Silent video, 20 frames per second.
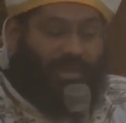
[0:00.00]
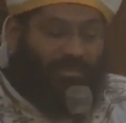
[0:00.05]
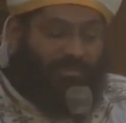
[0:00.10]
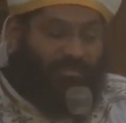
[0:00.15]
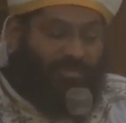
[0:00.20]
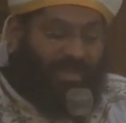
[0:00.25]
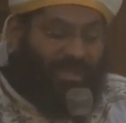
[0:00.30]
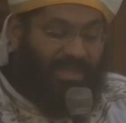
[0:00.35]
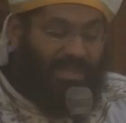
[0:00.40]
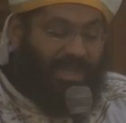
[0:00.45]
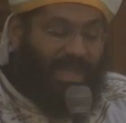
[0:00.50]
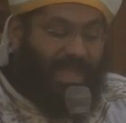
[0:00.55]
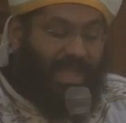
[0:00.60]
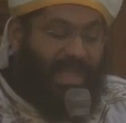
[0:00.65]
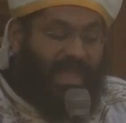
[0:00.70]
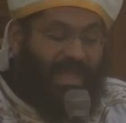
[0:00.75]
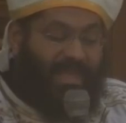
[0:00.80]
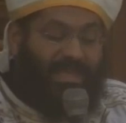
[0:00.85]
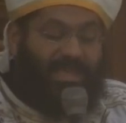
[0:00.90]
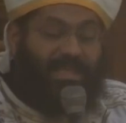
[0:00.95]
في
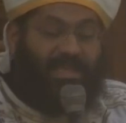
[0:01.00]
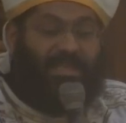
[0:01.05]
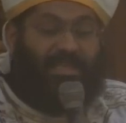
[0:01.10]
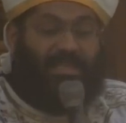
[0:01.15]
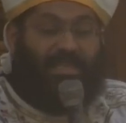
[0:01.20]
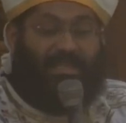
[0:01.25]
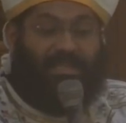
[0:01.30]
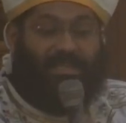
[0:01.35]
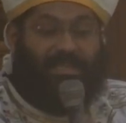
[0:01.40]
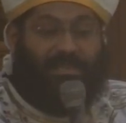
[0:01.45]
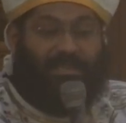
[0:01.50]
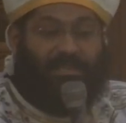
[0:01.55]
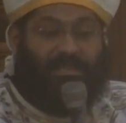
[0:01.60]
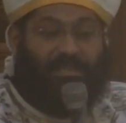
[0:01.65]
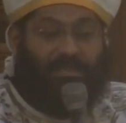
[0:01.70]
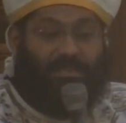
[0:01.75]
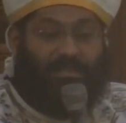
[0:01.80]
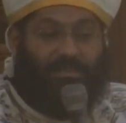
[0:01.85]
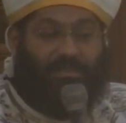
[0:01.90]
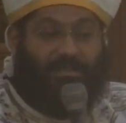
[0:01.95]
الهالكين
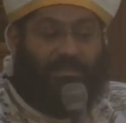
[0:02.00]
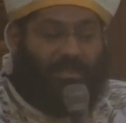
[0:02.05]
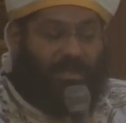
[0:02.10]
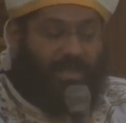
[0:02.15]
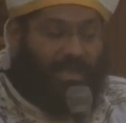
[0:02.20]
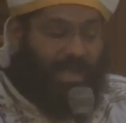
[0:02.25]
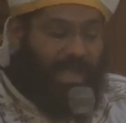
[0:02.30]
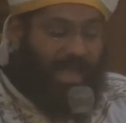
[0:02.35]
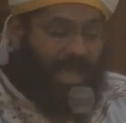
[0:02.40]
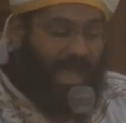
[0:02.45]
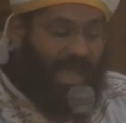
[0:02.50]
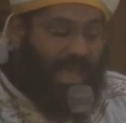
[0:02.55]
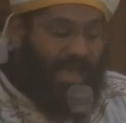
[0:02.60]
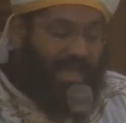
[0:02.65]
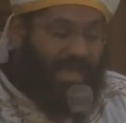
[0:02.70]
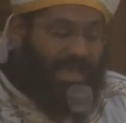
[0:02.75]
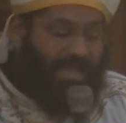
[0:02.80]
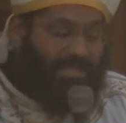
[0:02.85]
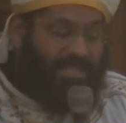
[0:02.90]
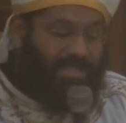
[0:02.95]

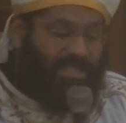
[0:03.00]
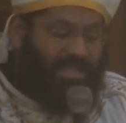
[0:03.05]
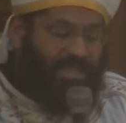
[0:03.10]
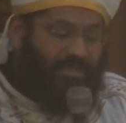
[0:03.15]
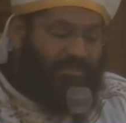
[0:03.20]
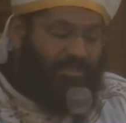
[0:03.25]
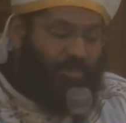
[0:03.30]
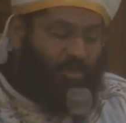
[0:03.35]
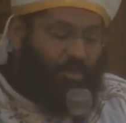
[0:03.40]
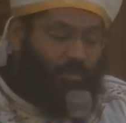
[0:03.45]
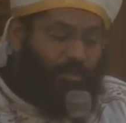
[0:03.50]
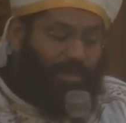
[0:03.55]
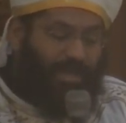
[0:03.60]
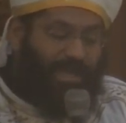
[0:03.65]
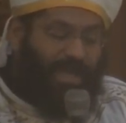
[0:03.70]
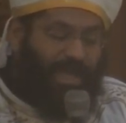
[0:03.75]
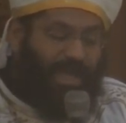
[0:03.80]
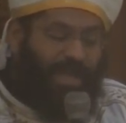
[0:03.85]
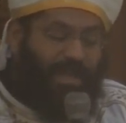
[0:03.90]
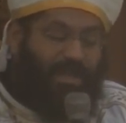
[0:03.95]
الذين فيهم
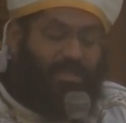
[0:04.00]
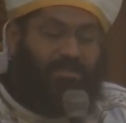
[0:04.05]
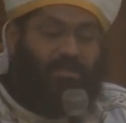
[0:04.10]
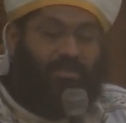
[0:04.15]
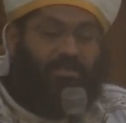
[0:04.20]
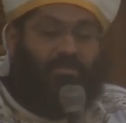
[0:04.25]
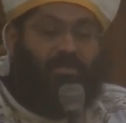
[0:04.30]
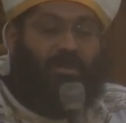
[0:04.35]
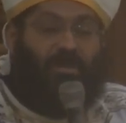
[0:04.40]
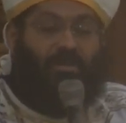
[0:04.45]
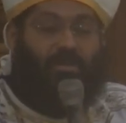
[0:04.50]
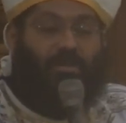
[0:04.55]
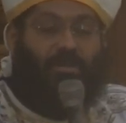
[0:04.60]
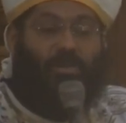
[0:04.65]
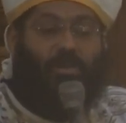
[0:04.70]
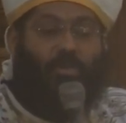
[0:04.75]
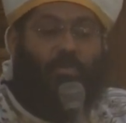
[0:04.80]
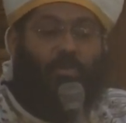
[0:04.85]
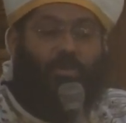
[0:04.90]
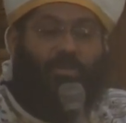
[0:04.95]
إله هذا الدهر اللي
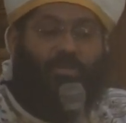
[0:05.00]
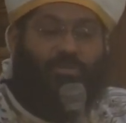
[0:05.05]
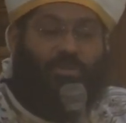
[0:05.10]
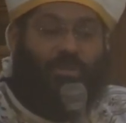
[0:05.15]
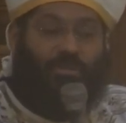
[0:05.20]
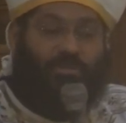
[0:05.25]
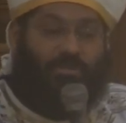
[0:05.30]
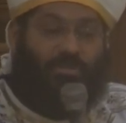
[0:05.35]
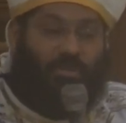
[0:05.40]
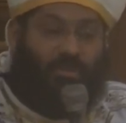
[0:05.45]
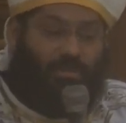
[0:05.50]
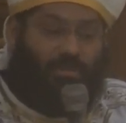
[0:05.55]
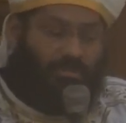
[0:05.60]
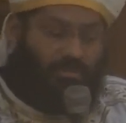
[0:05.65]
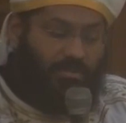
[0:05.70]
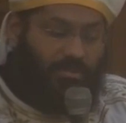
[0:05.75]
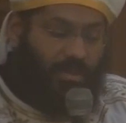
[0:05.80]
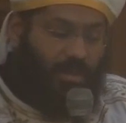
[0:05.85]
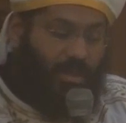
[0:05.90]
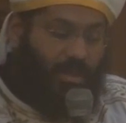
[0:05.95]
هو الشيطان
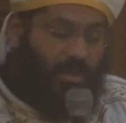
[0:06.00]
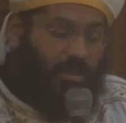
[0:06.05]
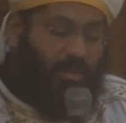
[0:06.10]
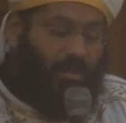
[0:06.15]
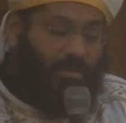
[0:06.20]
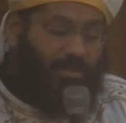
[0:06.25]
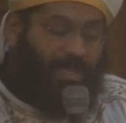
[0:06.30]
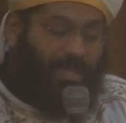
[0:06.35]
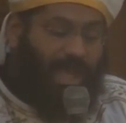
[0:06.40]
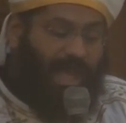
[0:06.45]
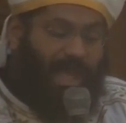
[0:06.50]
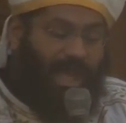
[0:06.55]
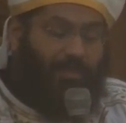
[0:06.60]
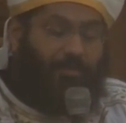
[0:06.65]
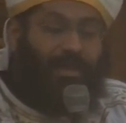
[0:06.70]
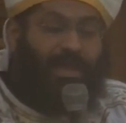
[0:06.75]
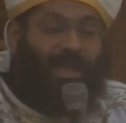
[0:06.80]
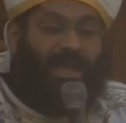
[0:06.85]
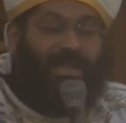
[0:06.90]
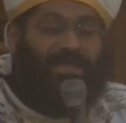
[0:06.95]
قد
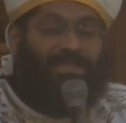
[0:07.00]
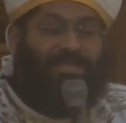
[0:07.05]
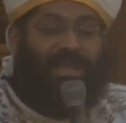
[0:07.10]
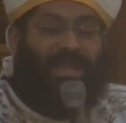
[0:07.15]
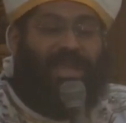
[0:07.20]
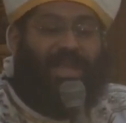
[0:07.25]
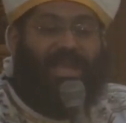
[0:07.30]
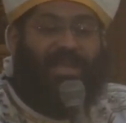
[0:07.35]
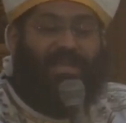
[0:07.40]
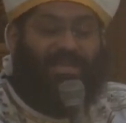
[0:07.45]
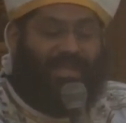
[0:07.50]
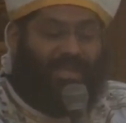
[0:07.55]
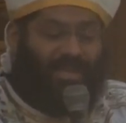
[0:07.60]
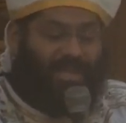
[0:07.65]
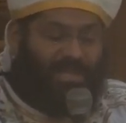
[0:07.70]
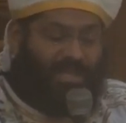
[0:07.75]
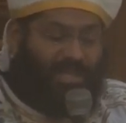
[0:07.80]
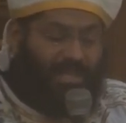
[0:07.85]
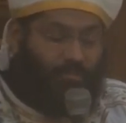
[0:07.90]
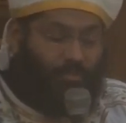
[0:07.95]
أعمى أذهان
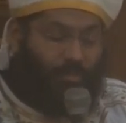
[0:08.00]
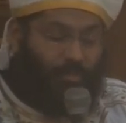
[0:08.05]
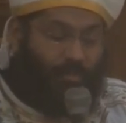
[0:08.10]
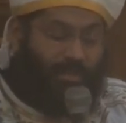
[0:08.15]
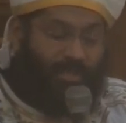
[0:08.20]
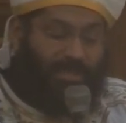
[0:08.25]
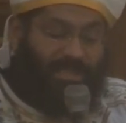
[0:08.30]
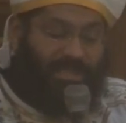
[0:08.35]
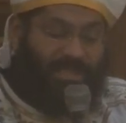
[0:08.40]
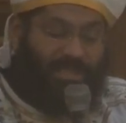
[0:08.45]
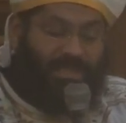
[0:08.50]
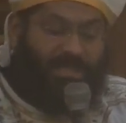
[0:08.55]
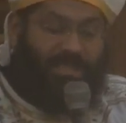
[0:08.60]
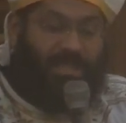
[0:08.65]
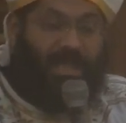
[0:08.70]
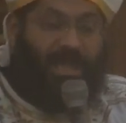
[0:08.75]
غير المؤمنين